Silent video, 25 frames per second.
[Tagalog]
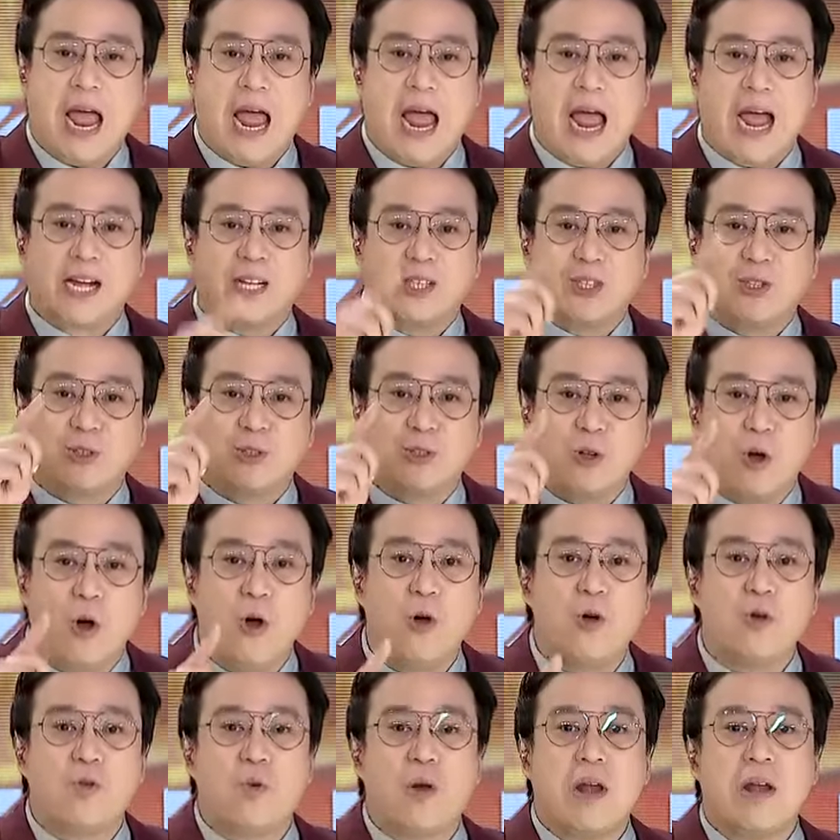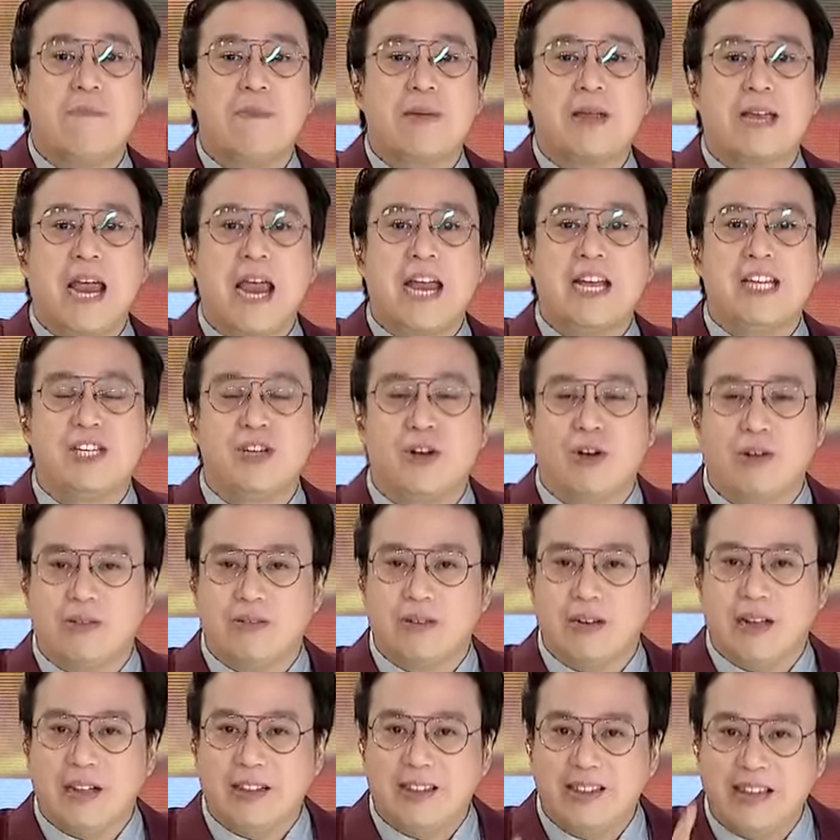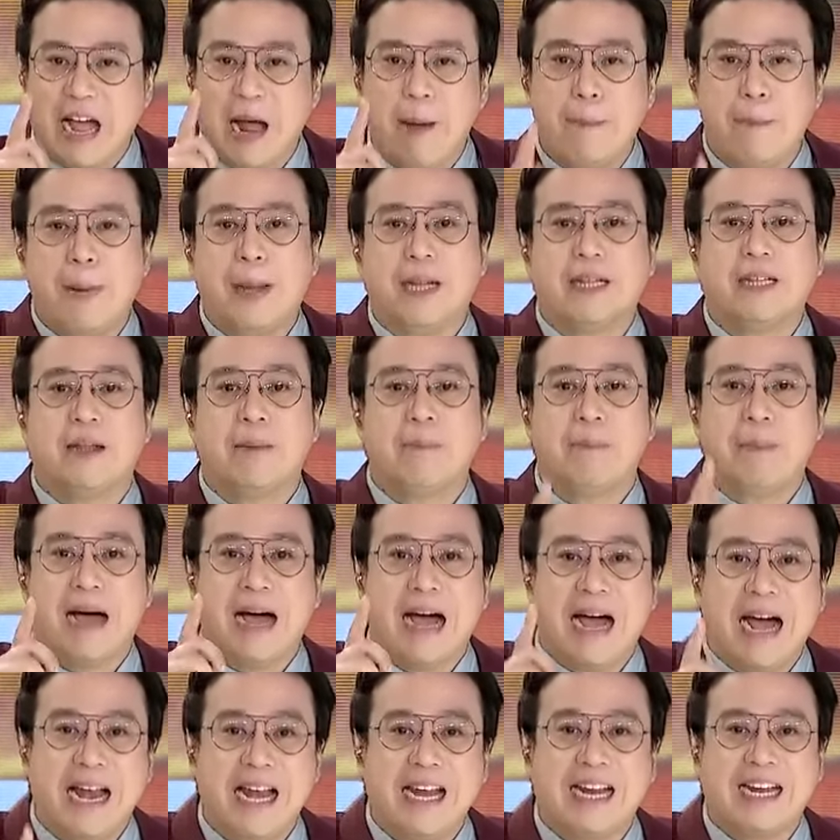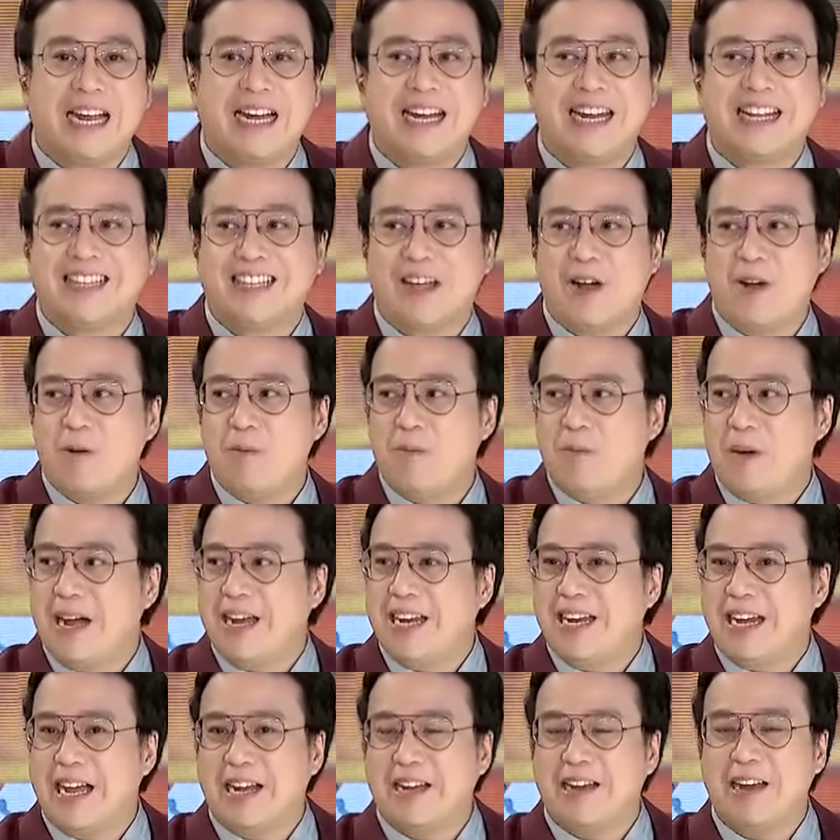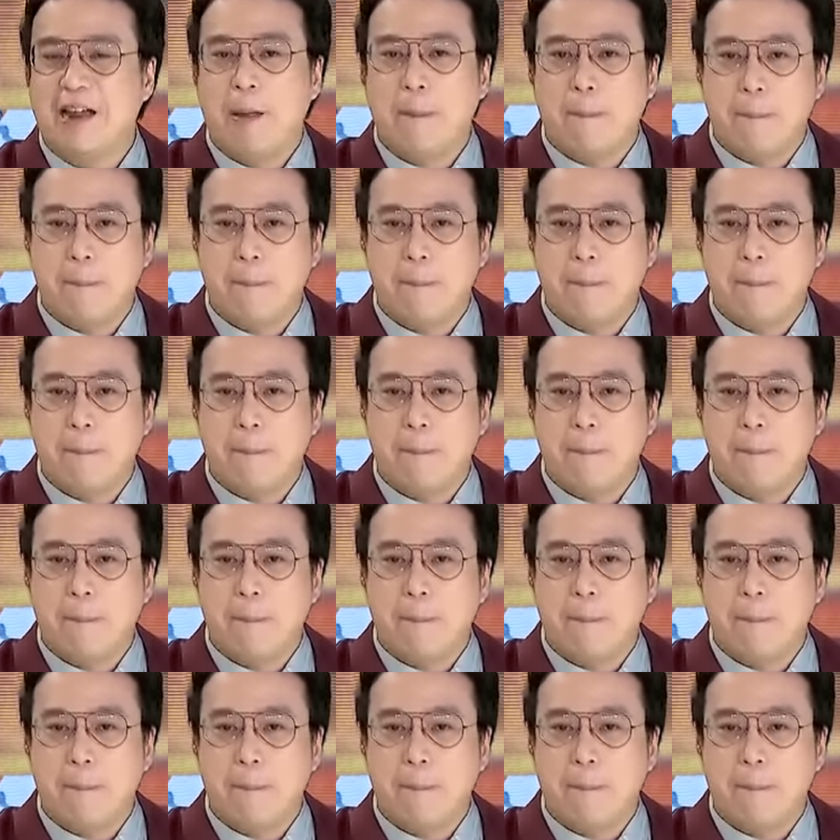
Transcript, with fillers: Ang totoong qualification, dapat mahal ka ng taong bayan,